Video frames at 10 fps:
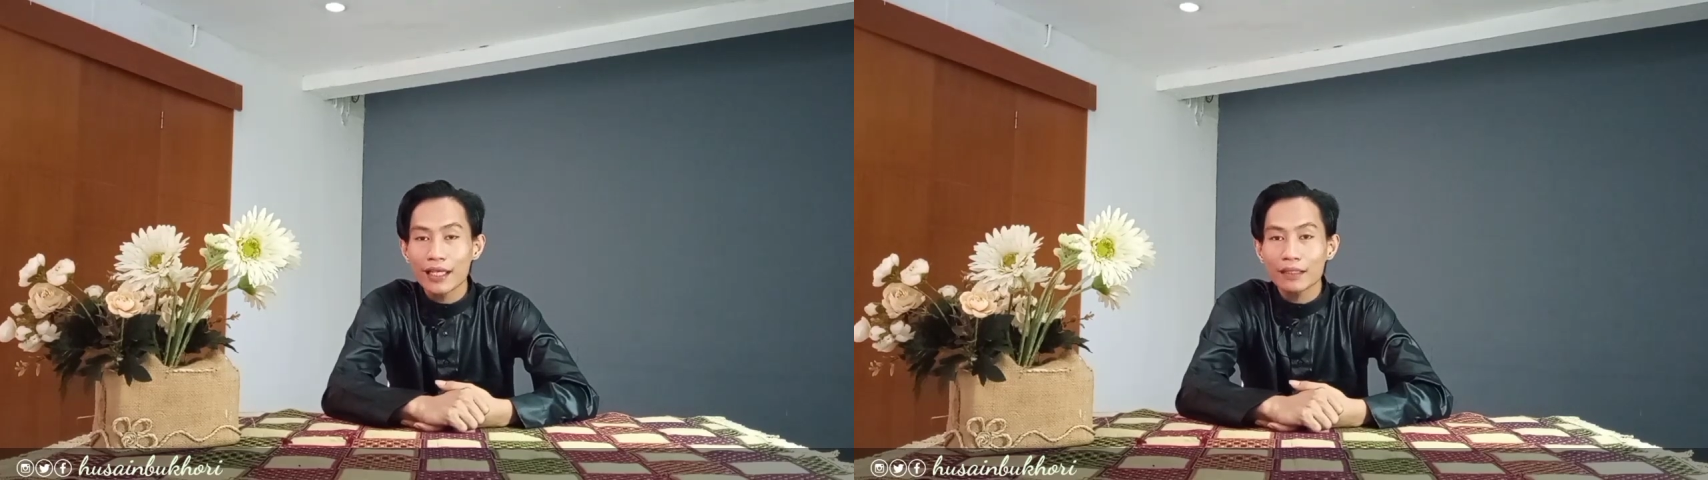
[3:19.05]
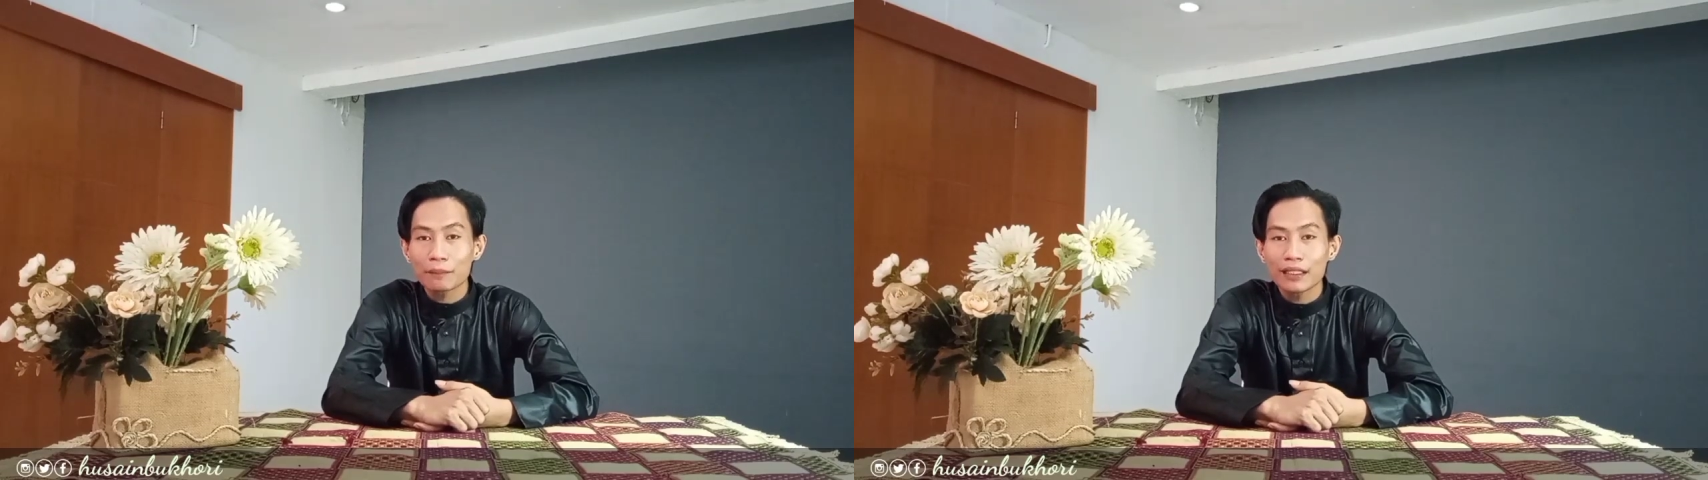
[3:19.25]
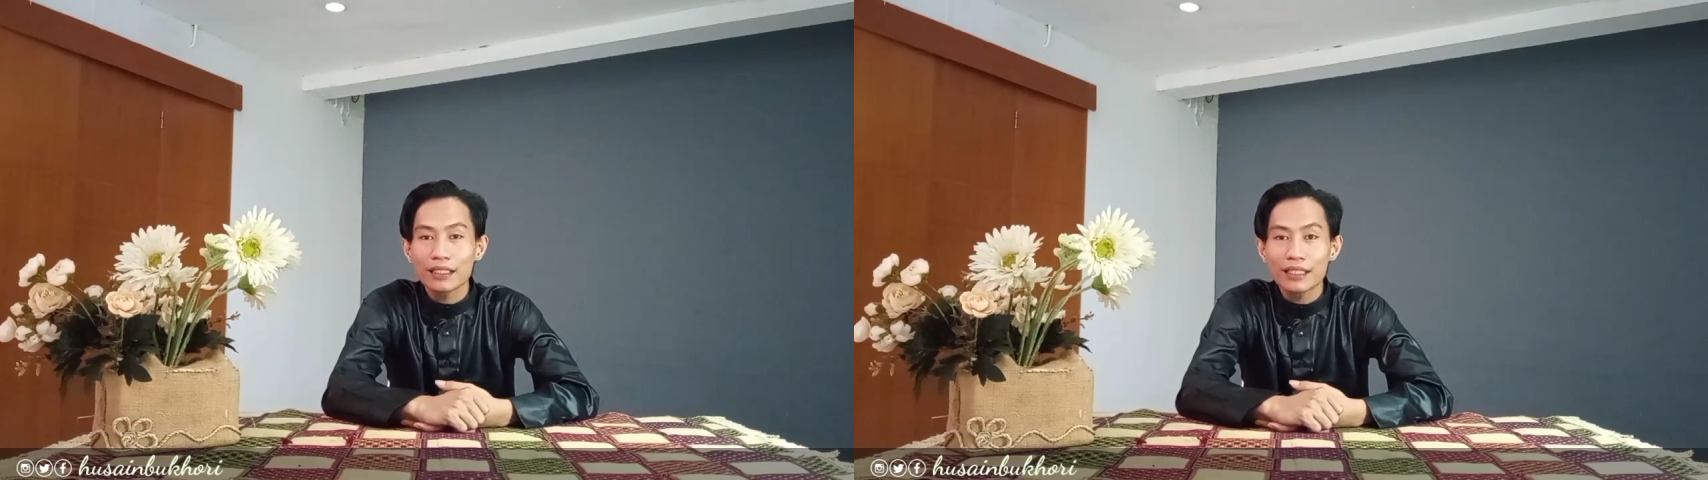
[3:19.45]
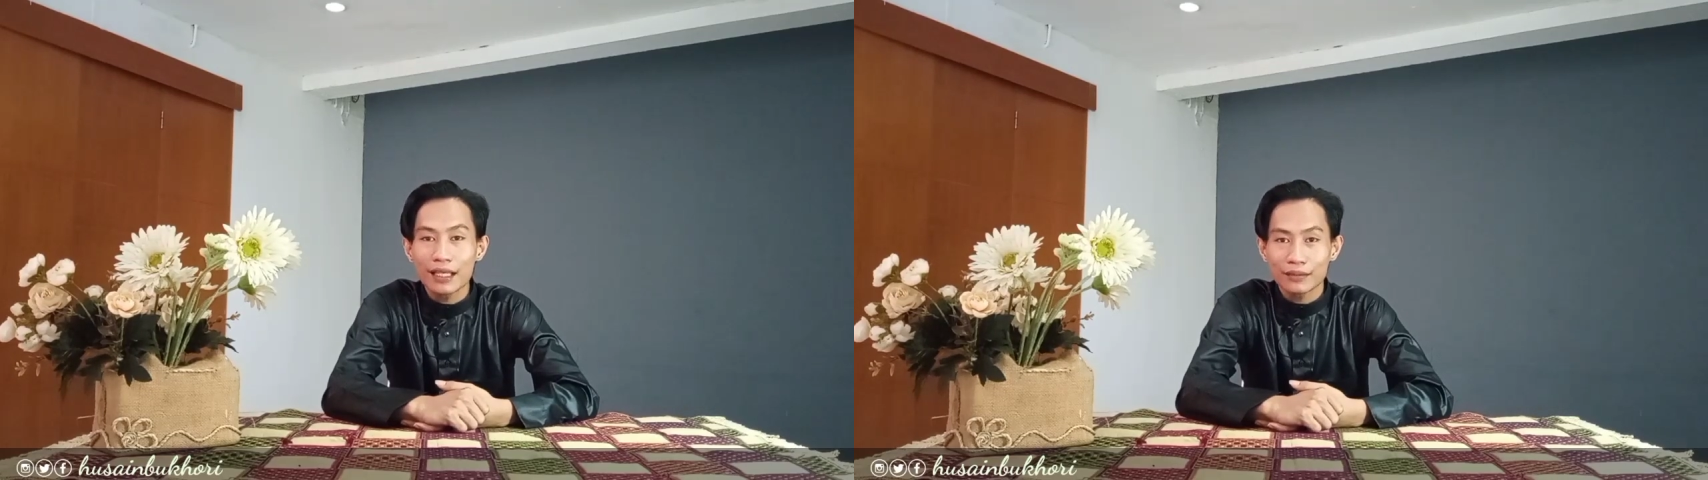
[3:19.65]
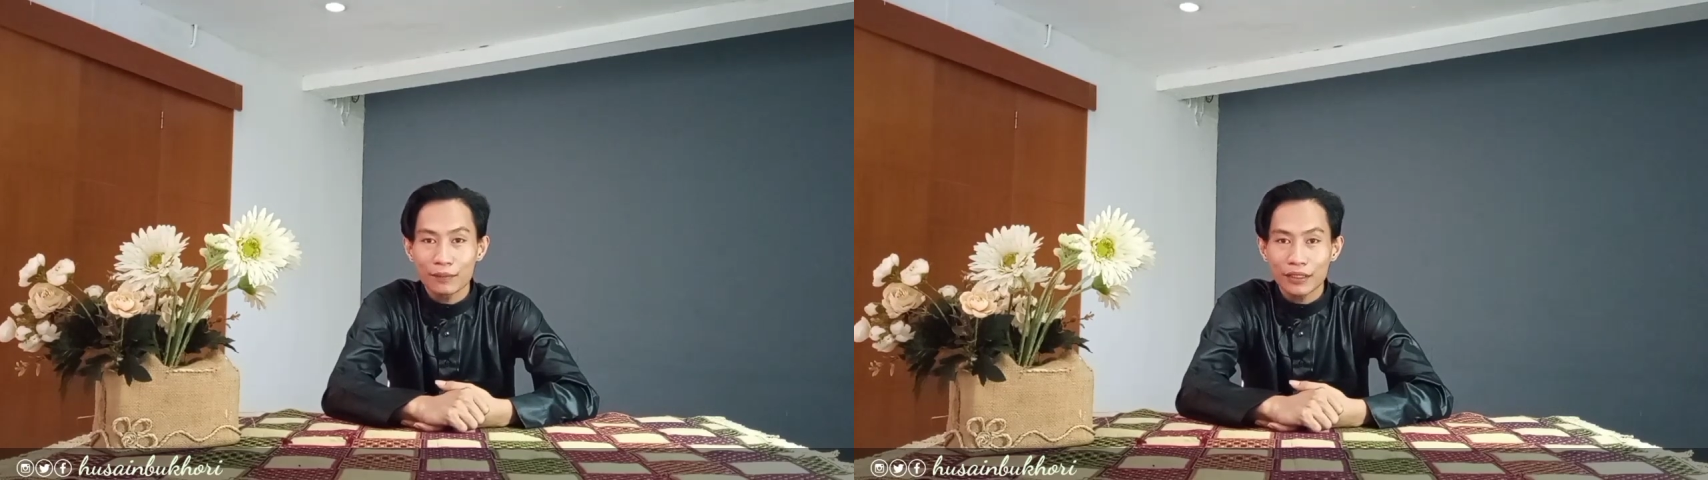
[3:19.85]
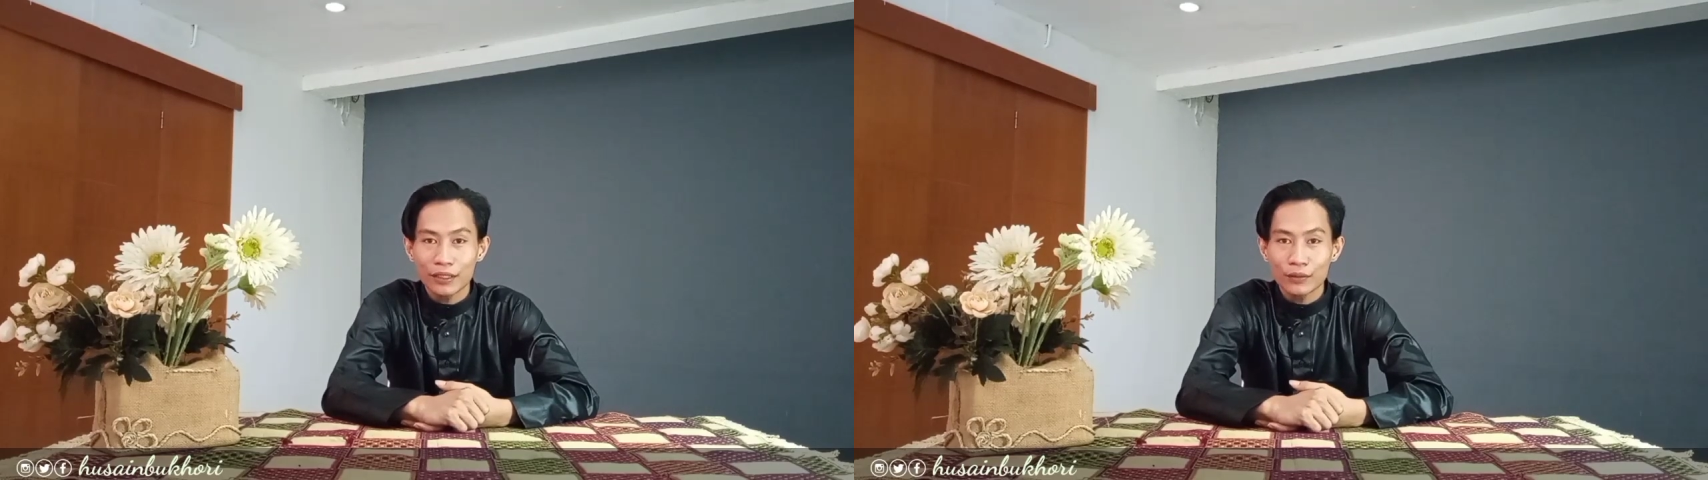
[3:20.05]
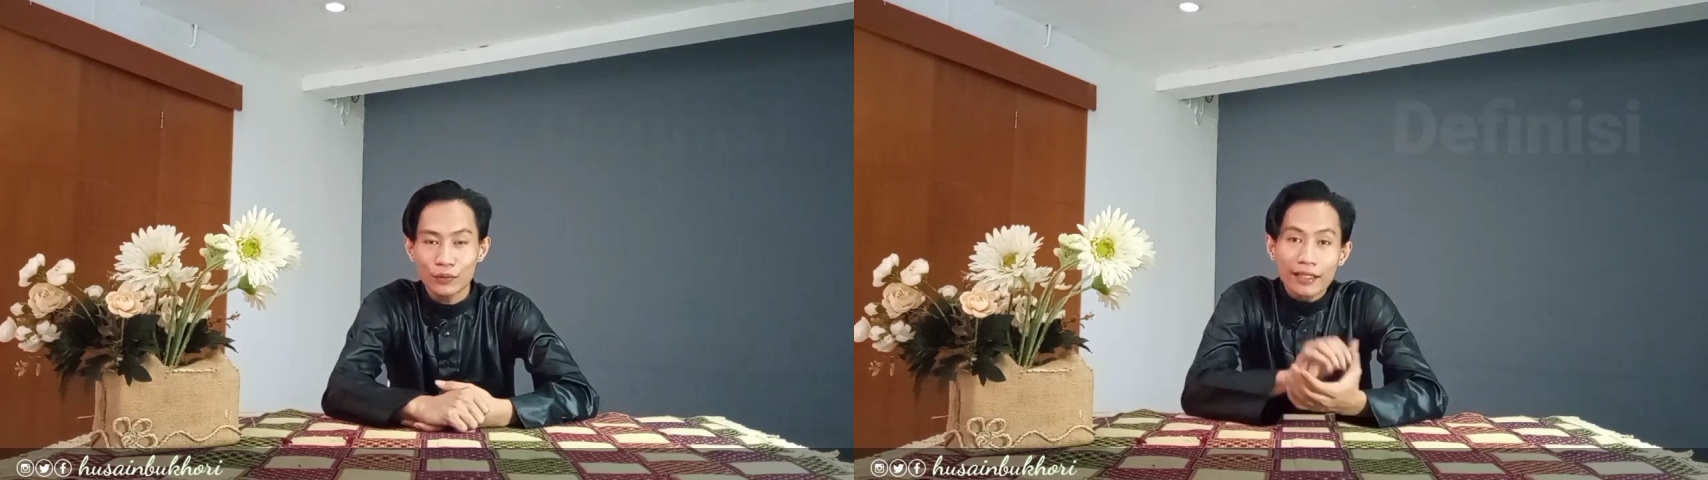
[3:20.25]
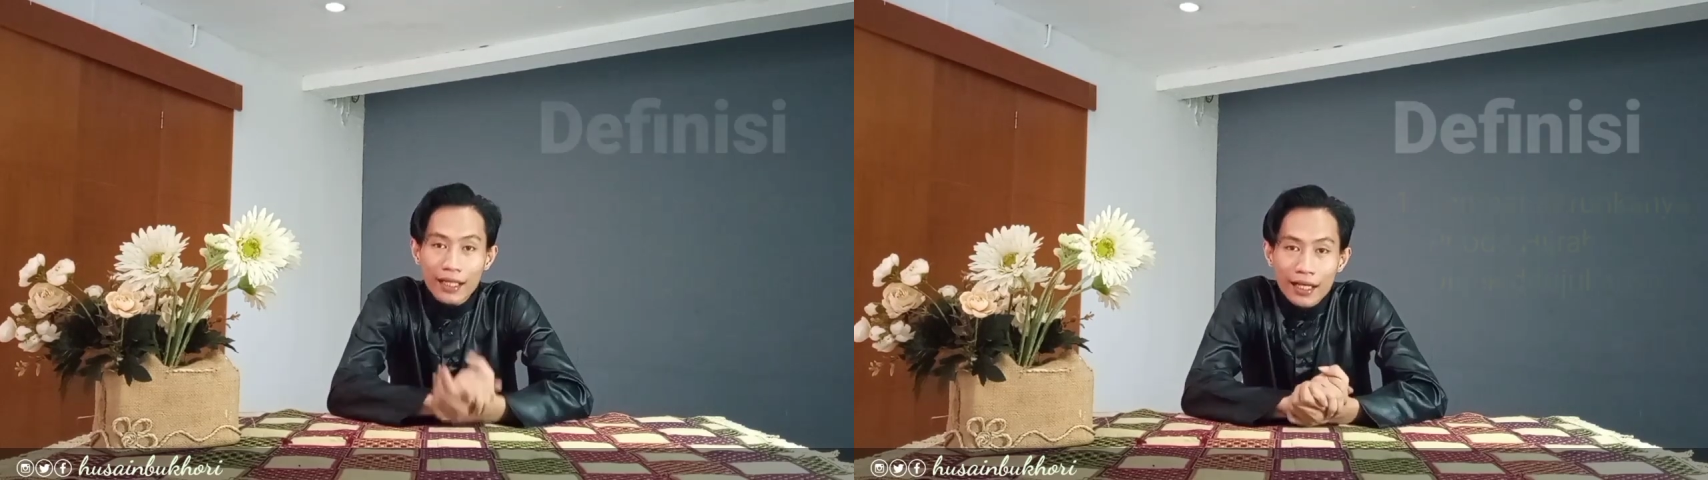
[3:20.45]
ayat Madaniyah seperti itu.